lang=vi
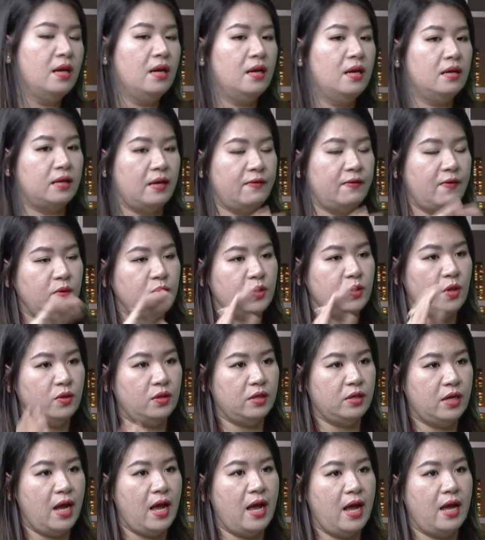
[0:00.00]
cái vòng tròn
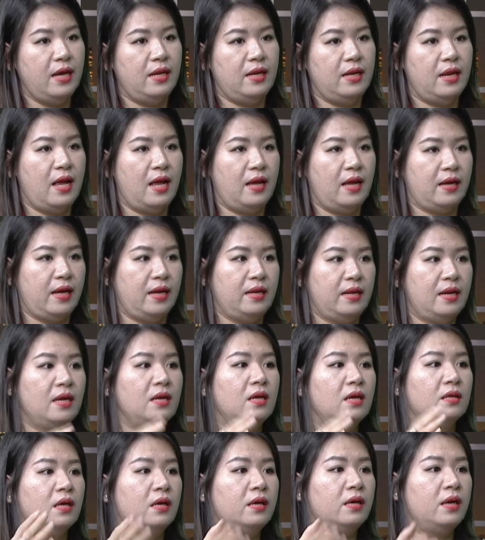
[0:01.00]
thứ hai là cái năng
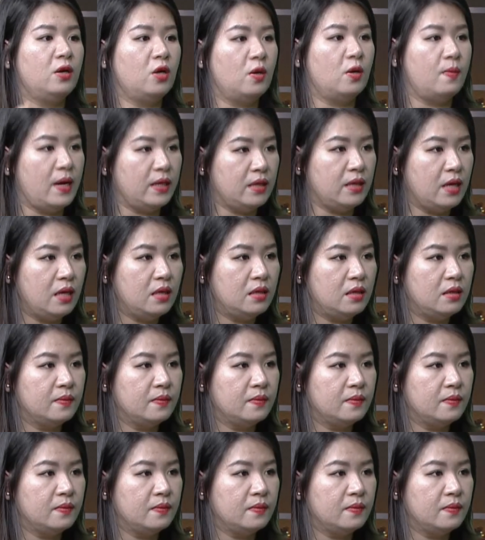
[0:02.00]
lực thực hiện của bản thân